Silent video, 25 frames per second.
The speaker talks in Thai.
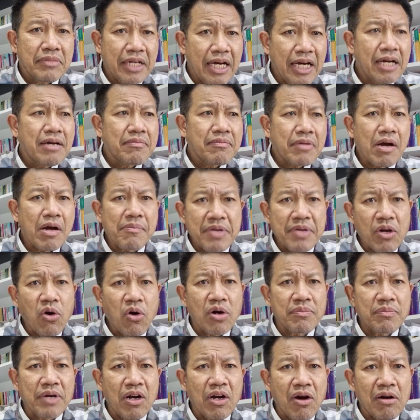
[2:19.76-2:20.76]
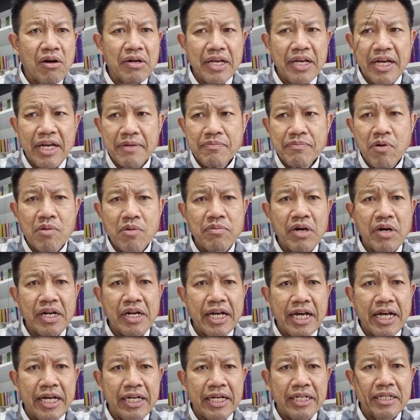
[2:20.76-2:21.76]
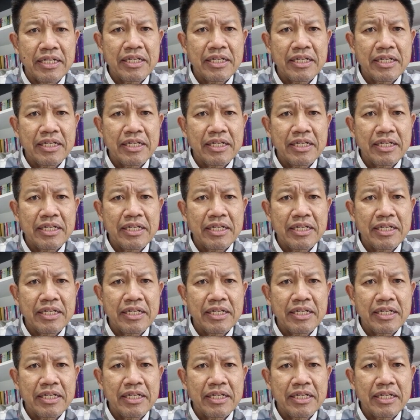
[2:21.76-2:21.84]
นะก็มีคนมาร้องเรียนผมก็ได้